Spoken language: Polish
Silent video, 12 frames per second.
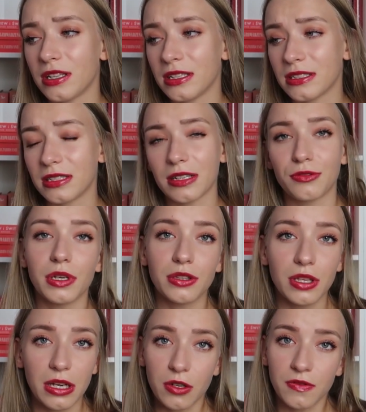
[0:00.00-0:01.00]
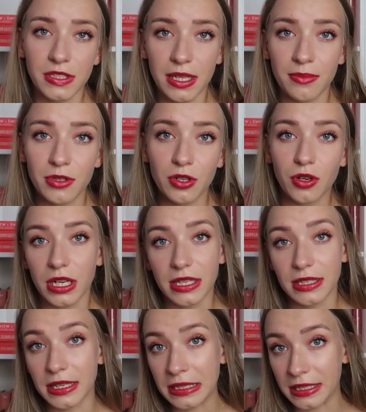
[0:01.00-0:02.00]
kochanek traktuje to jako wstęp do
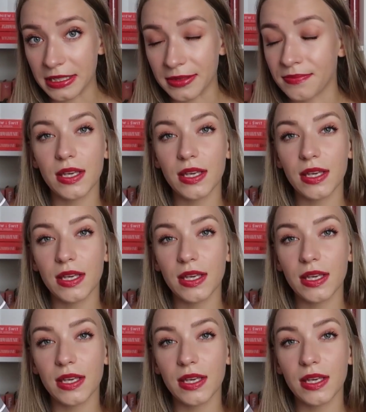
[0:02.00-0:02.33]
kolejnej gry.